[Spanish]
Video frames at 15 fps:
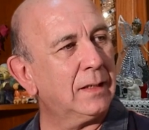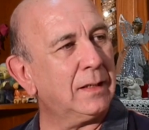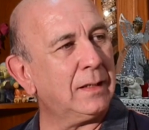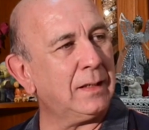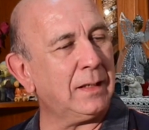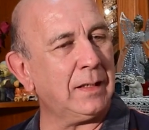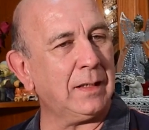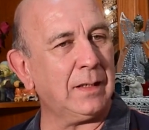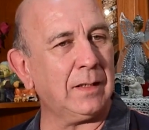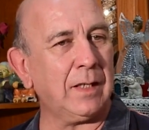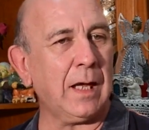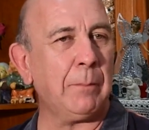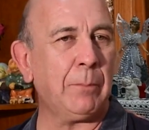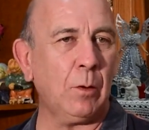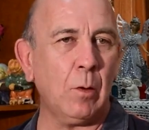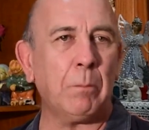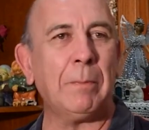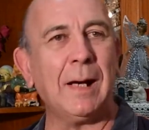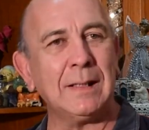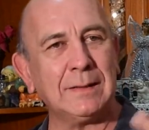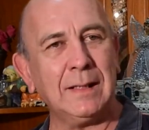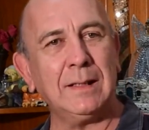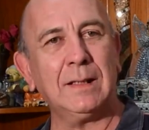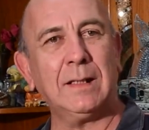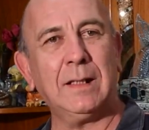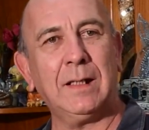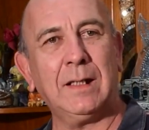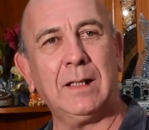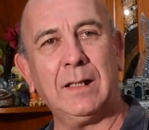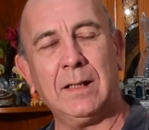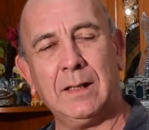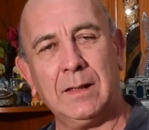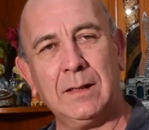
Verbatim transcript: Y después lo pasan, eh,